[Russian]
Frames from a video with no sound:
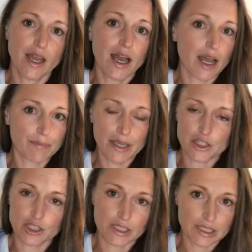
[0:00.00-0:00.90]

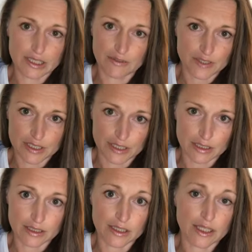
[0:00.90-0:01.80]
Опять же, не для
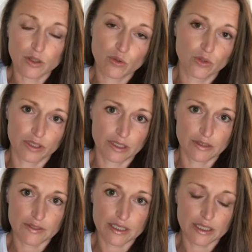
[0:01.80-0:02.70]
всех, далеко не
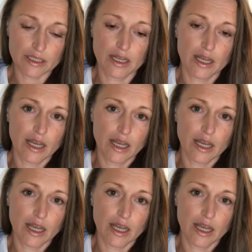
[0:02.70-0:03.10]
для всех.